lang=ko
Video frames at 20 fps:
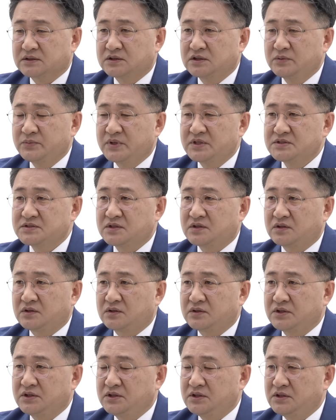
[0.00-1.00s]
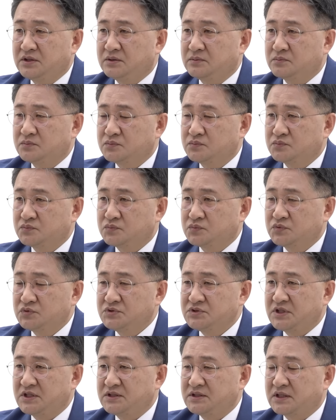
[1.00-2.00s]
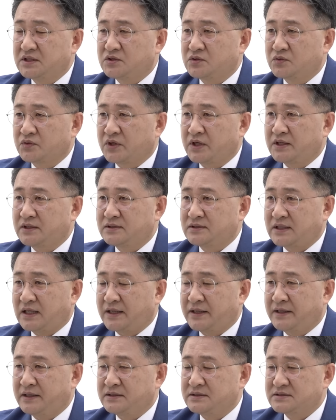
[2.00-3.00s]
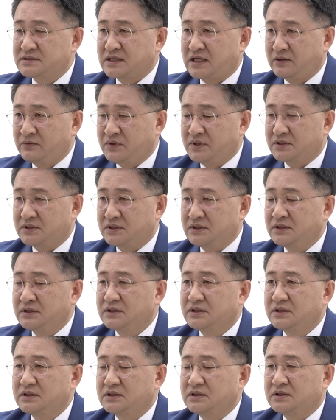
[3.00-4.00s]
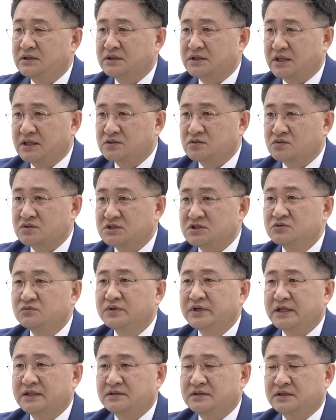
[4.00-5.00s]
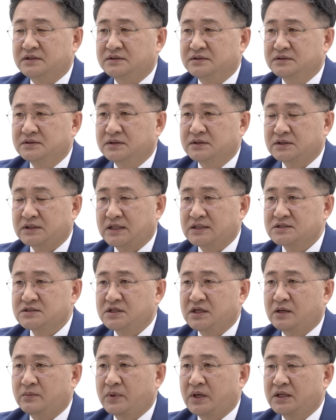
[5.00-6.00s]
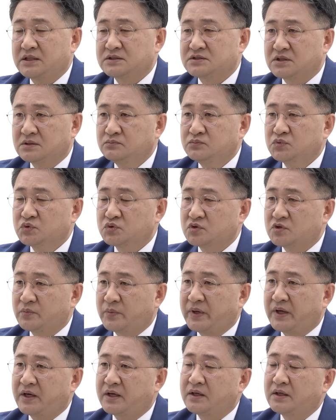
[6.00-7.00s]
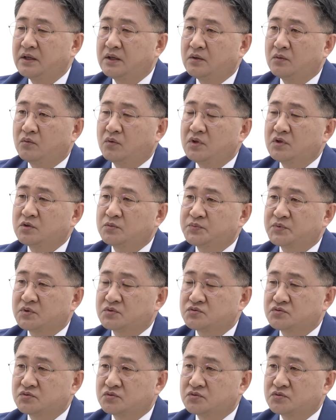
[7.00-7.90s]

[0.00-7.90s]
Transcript: 그러면서 이 문재인 대통령의 딸의 사위를 어, 계속 지원했던 당시 아마 전무급의 월급도